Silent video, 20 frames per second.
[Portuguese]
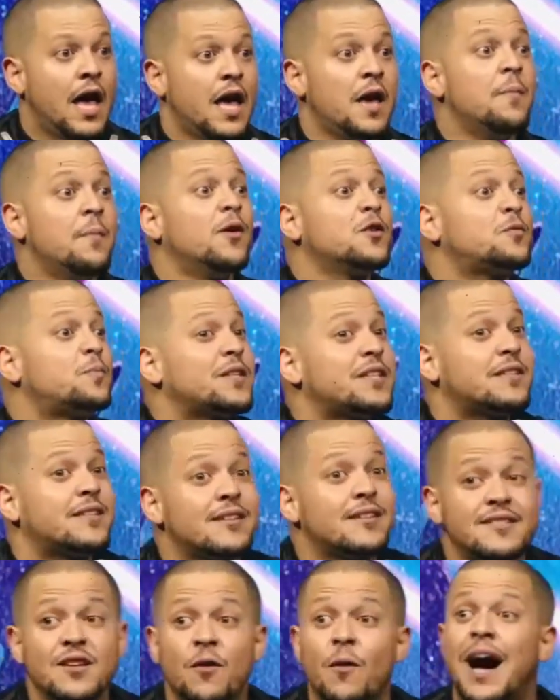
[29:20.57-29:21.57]
Irmãos, preste
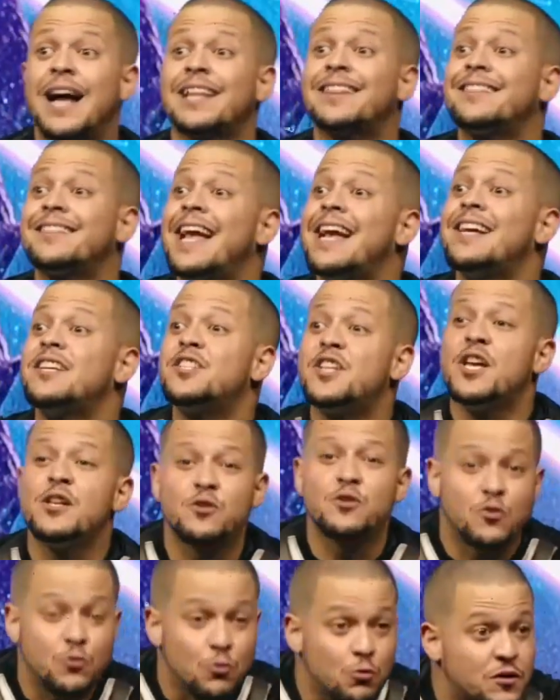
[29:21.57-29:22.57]
atenção, até
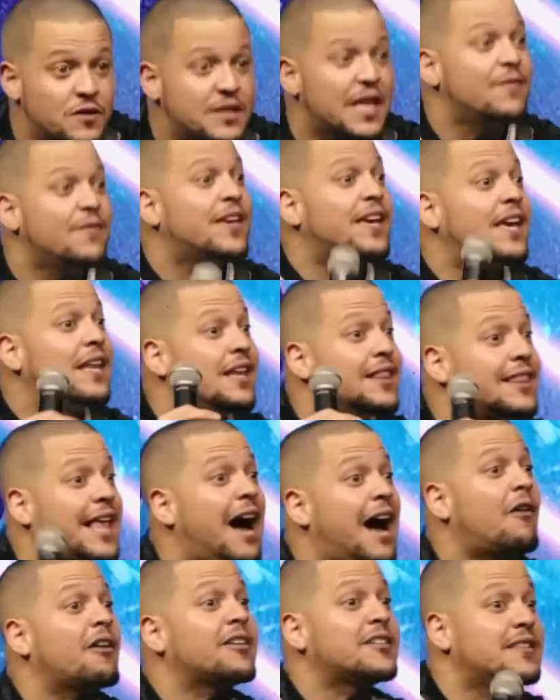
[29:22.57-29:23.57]
Jesus teve que
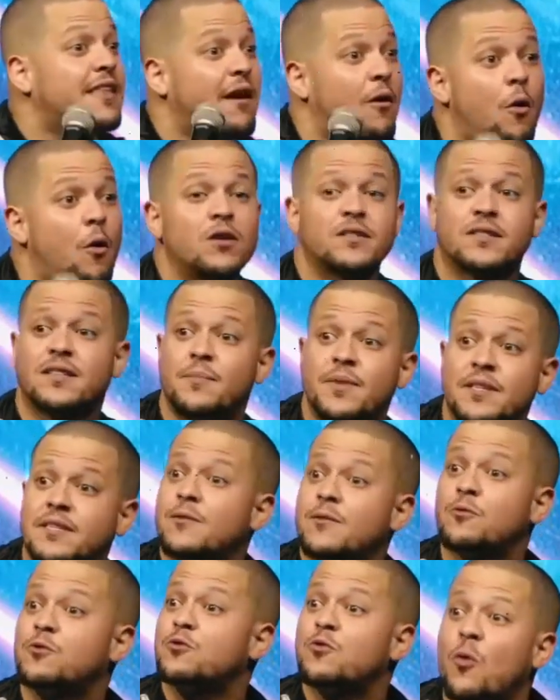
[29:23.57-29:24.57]
lidar com esse negócio da
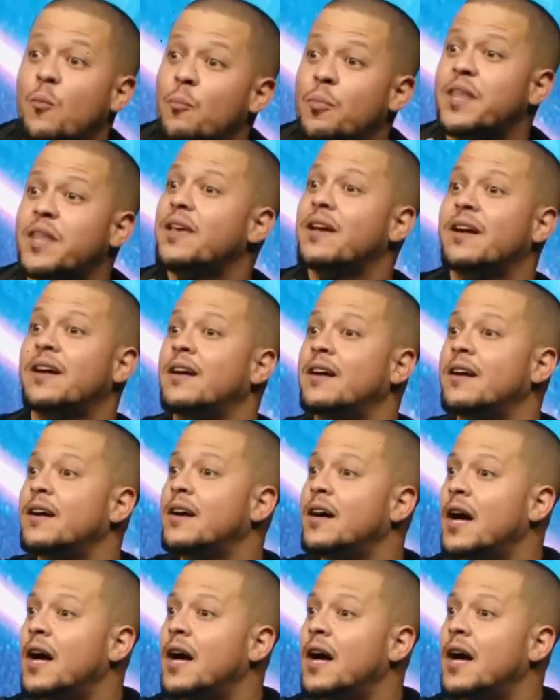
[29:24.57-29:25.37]
missão sombria.